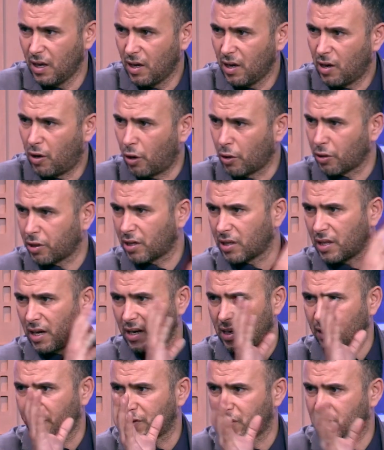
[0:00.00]
عرضك دار
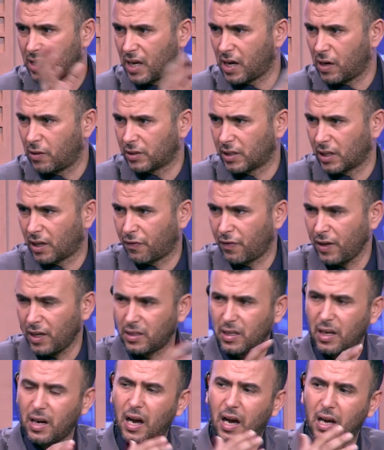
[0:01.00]
لي في الشارع ولا كيف
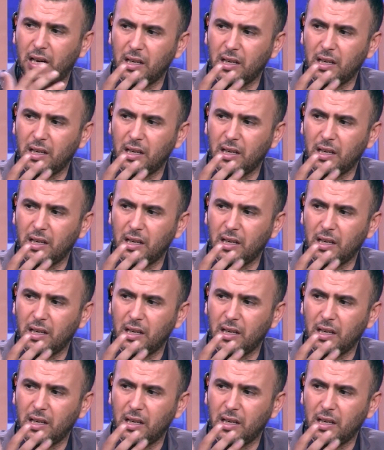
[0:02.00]
اقترح